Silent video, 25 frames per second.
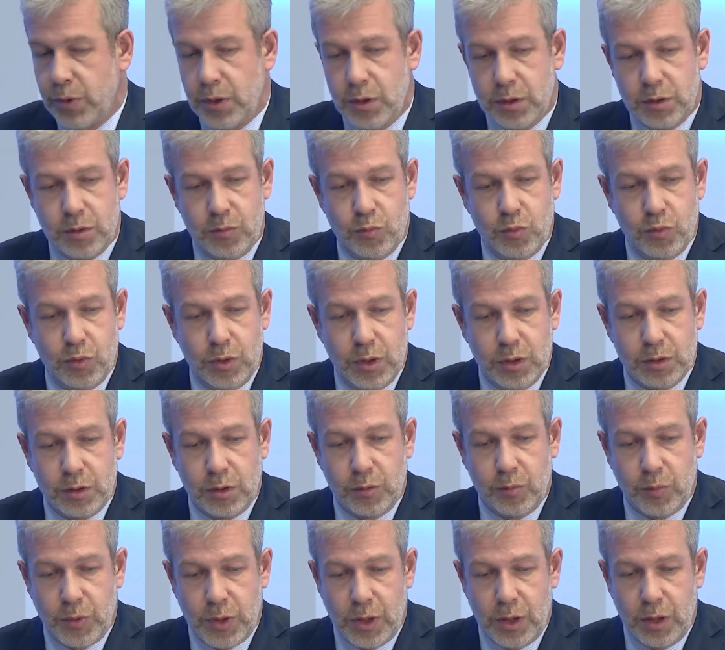Поэтому
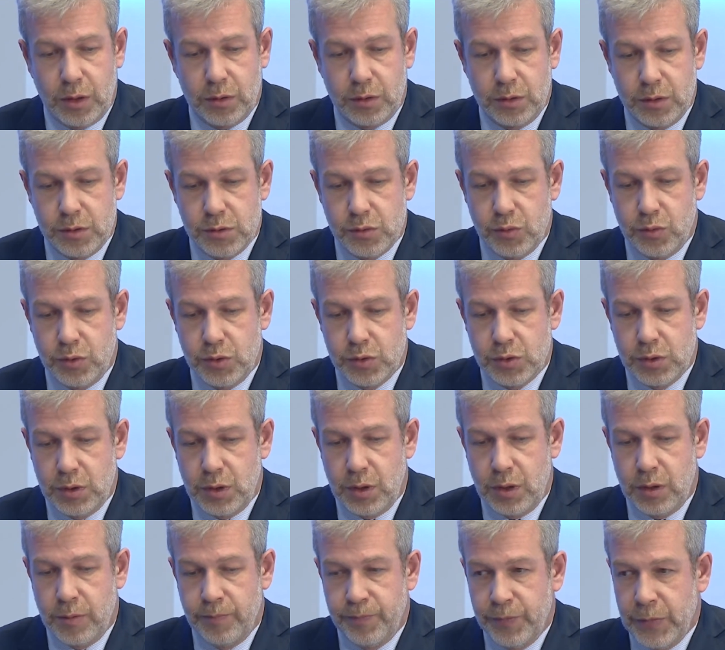этот проект на сегодняшний
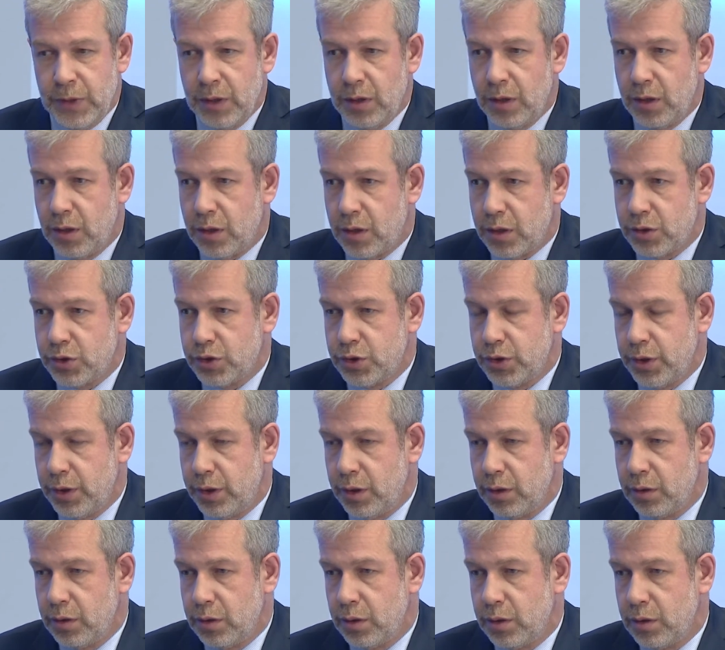день
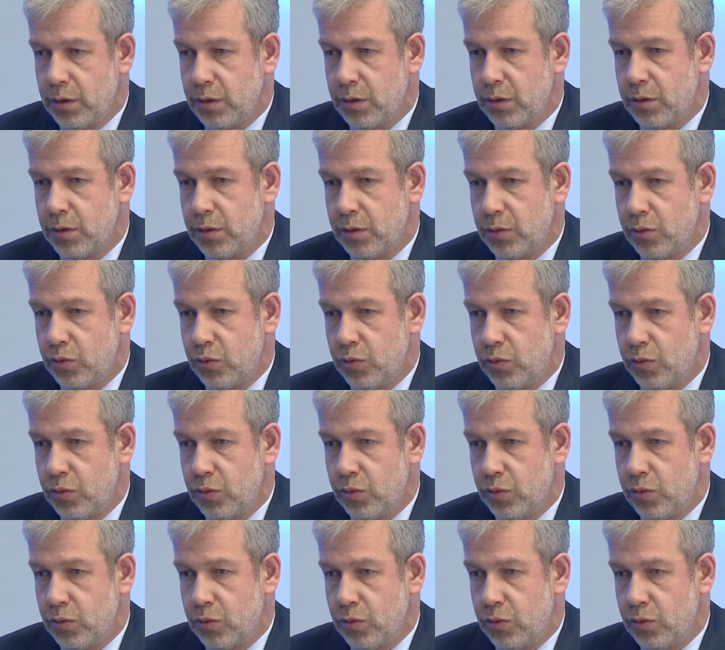расширен э,